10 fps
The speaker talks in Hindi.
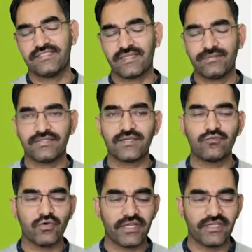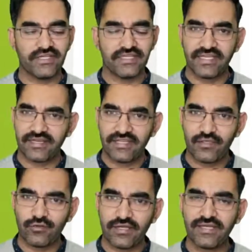जब तक वॉइड डिक्लेयर
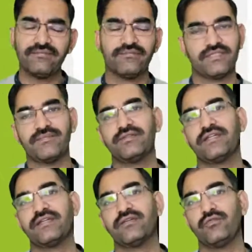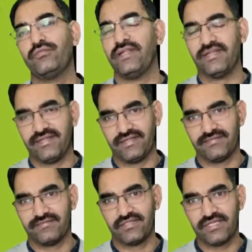नहीं होगा तब तक वैलिड है
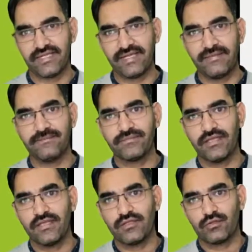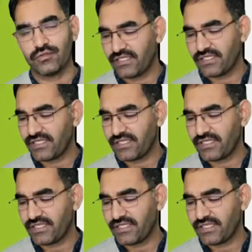ठीक है तो ये